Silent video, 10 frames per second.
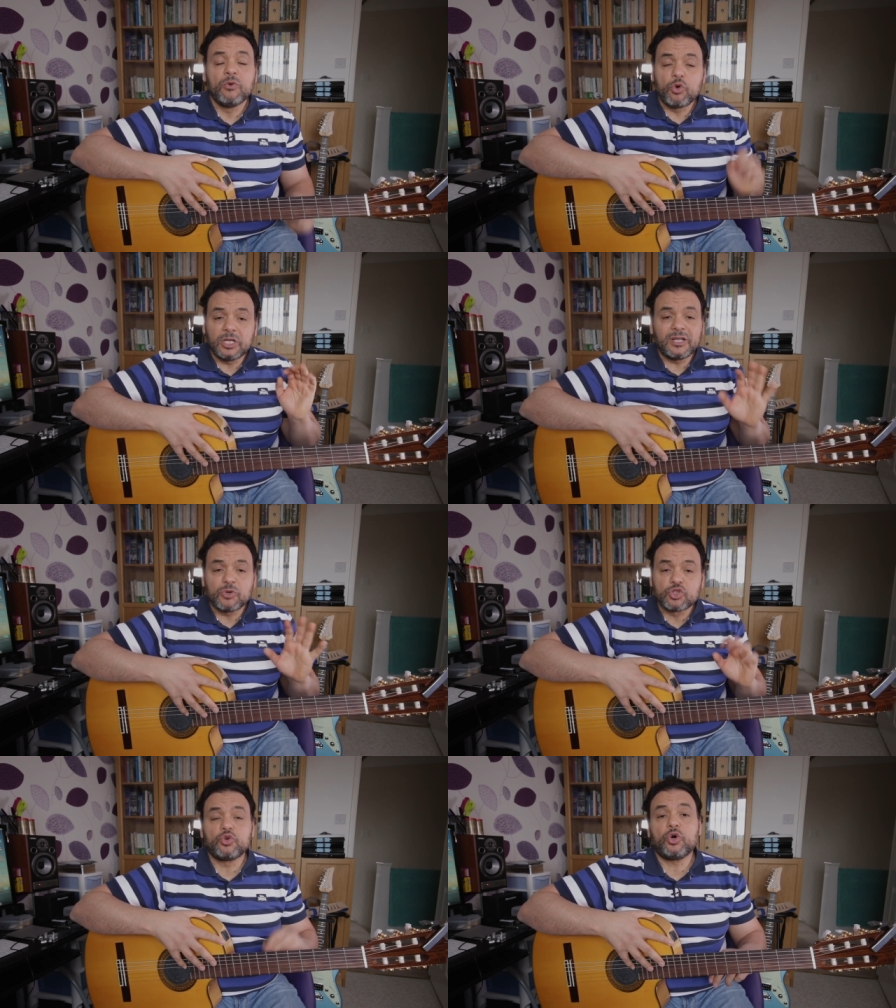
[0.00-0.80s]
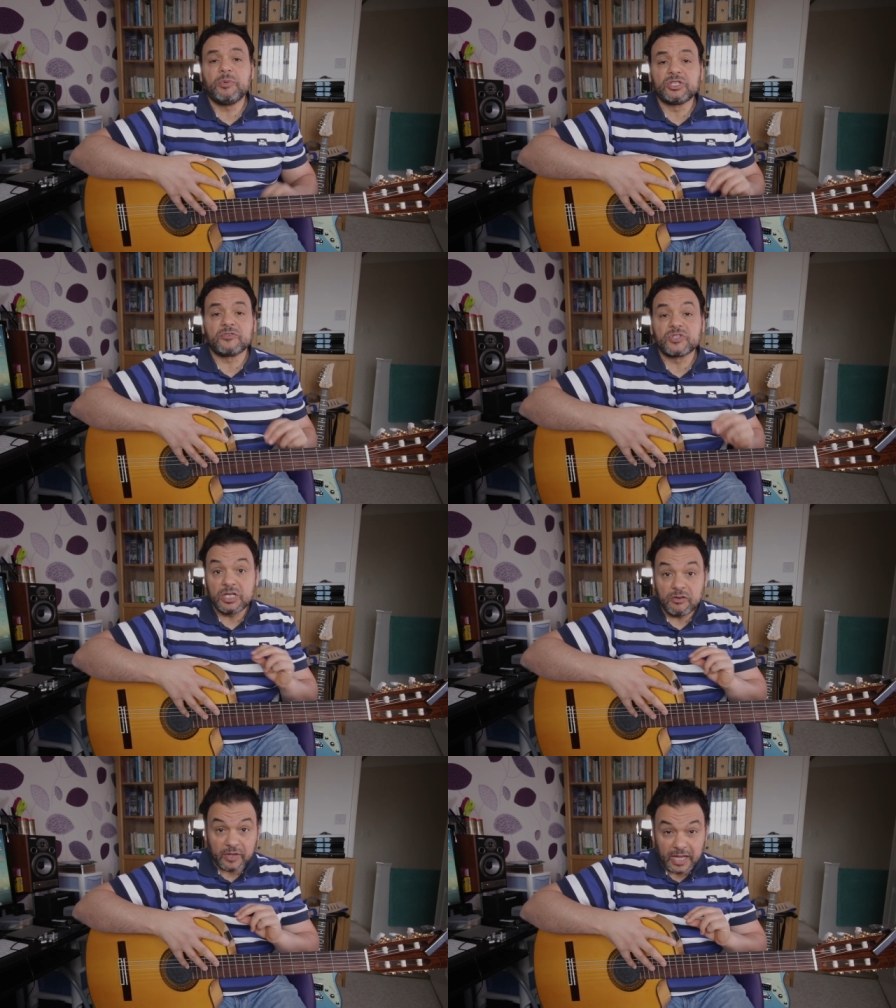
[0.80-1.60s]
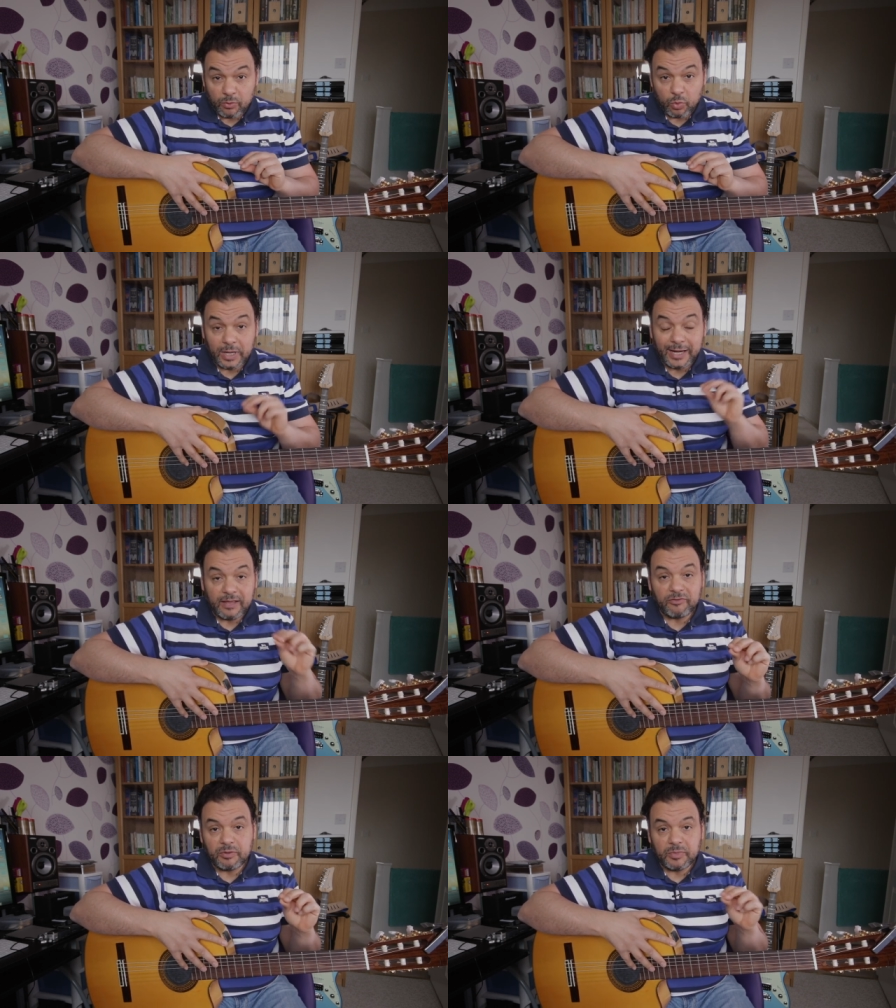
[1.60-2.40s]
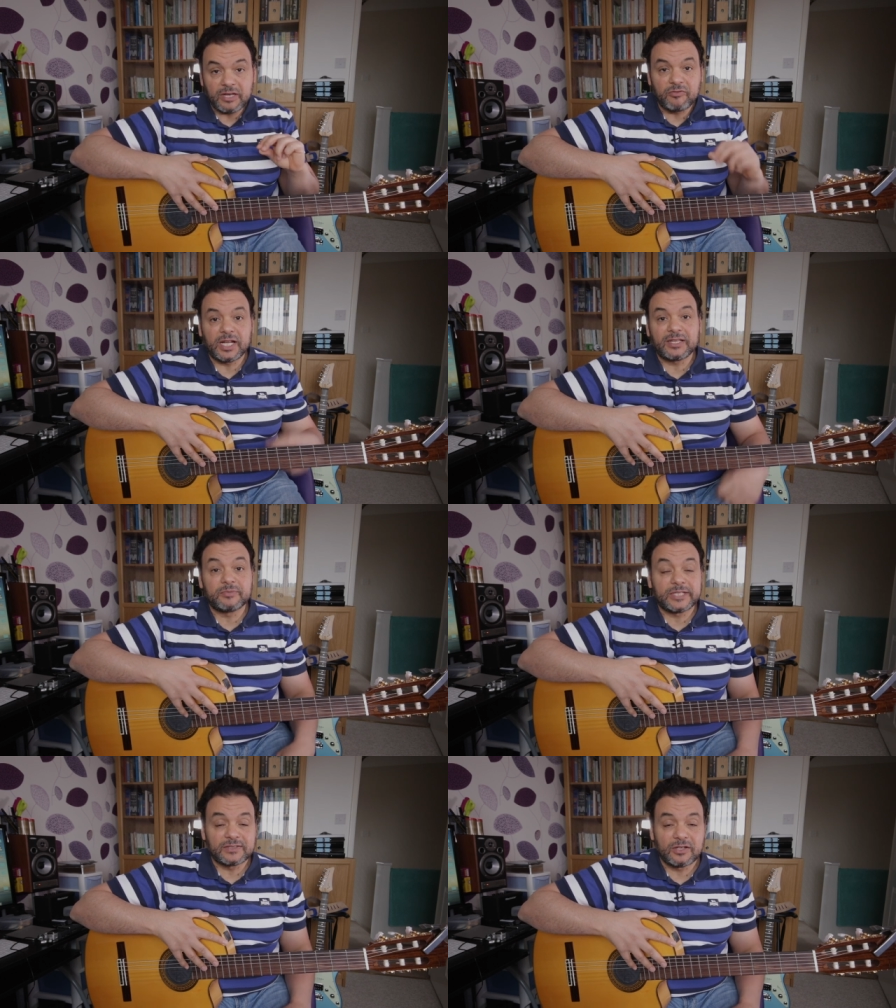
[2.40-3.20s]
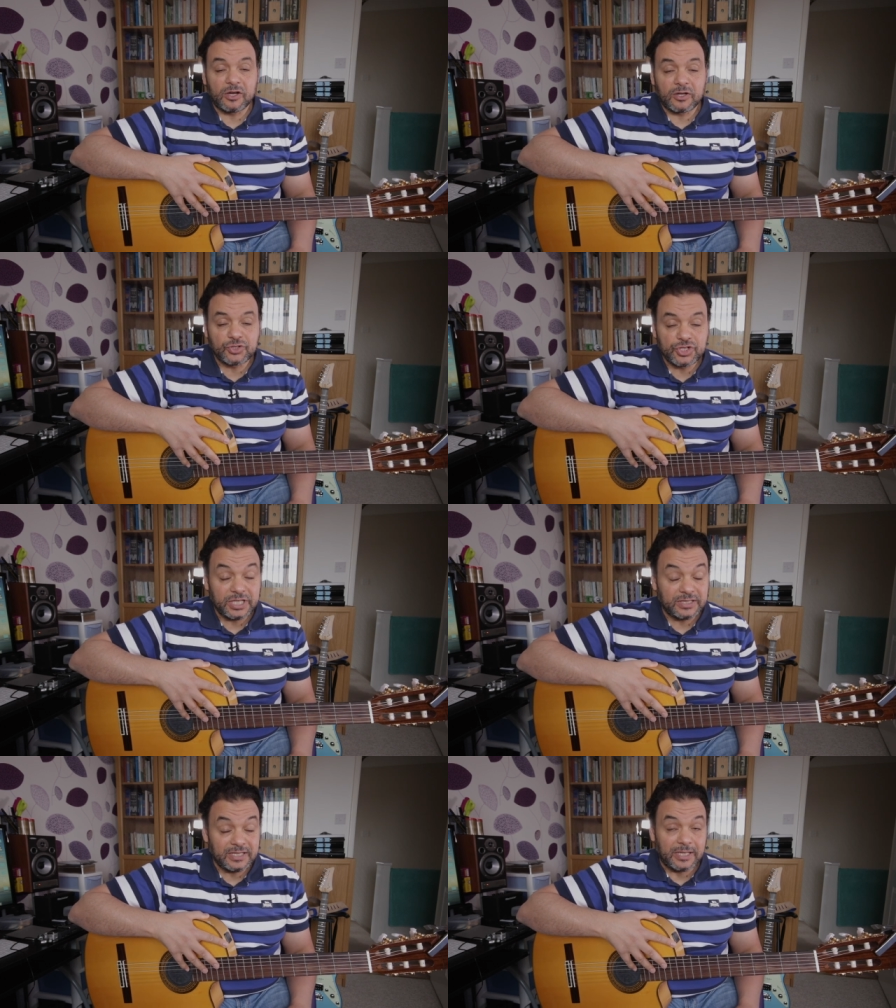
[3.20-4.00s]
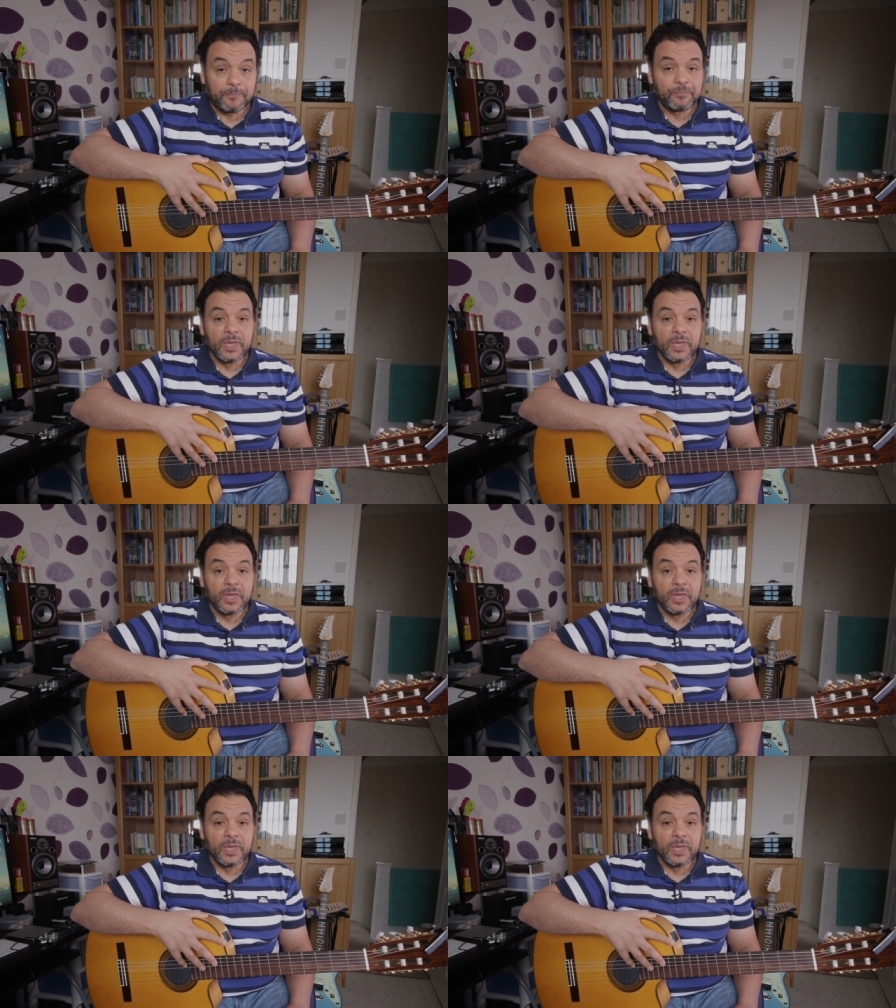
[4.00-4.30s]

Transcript: كل ده مشروح بالتفصيل في اول ليفل من ليفلاتنا بتاعت الار جي تي